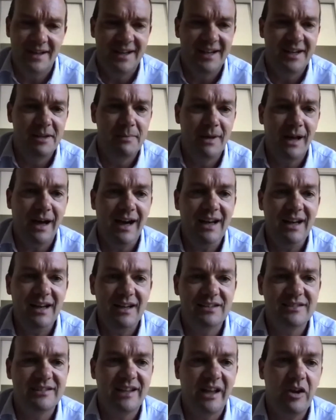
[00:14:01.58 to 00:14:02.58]
libérales à
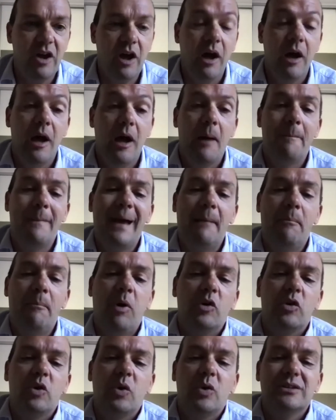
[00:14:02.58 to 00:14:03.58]
l'extérieur, mais à
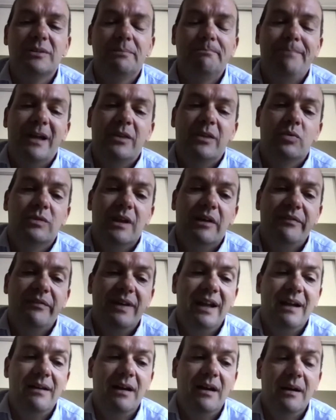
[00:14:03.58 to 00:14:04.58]
Bordeaux, ce n'est pas tout à fait
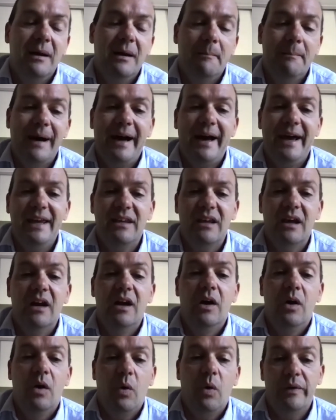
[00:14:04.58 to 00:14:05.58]
la, pareil.
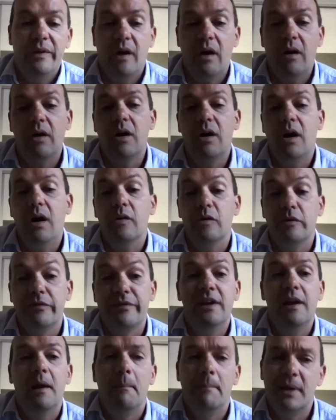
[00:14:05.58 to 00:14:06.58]
On est encore une
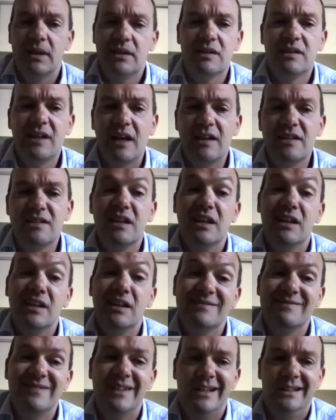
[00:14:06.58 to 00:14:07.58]
ville médicalisée,
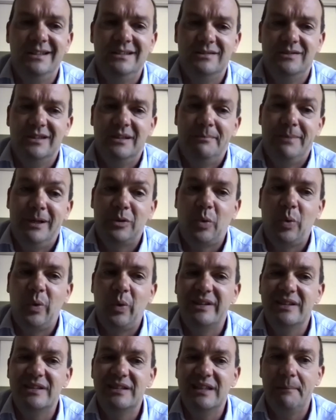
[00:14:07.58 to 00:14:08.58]
hein. on n'est pas trop un
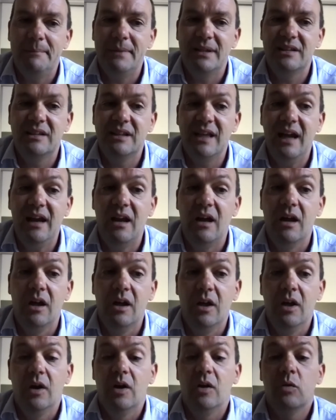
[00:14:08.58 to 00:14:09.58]
désert médical.
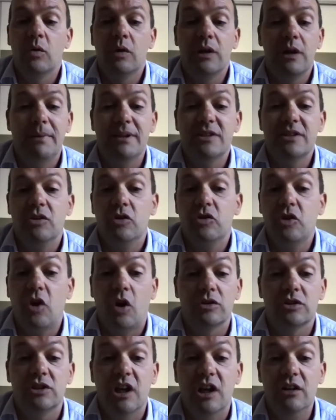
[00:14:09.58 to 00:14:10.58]
Donc les patientes
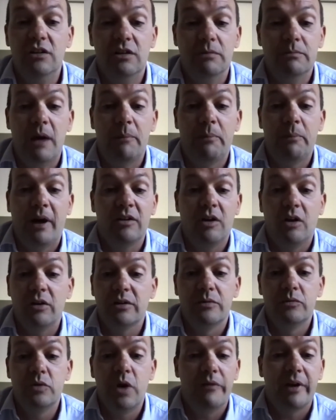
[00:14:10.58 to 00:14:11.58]
enceintes bah, elles prennent
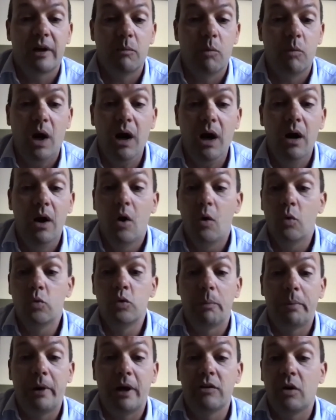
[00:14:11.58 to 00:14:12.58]
rendez-vous avec moi ou elles
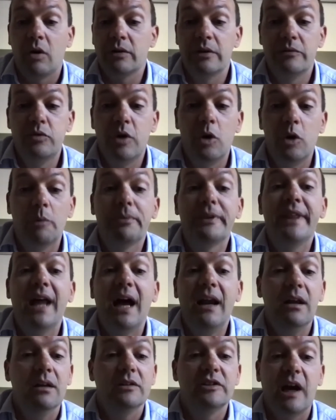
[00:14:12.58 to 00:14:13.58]
prennent rendez-vous à
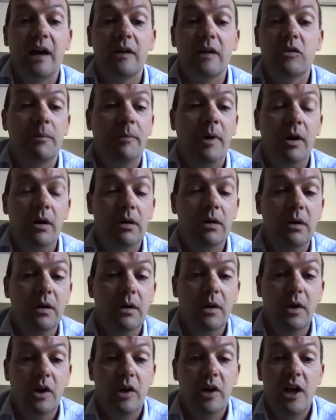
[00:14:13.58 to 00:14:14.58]
l'hôpital directement
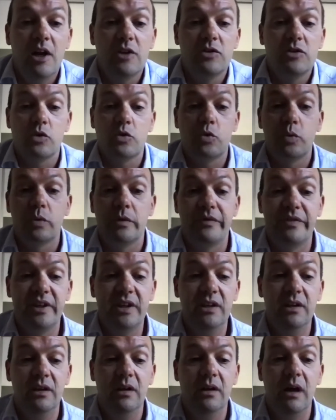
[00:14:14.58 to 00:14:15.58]
et elles sont
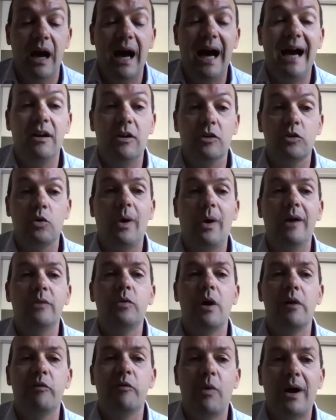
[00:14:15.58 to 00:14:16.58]
suivies à l'endroit où
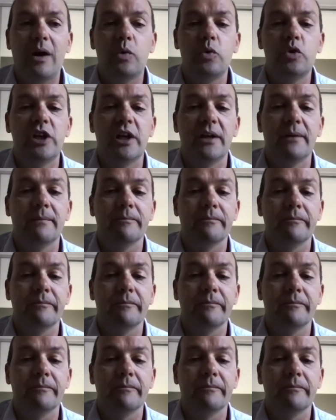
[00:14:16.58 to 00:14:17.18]
elles vont accoucher.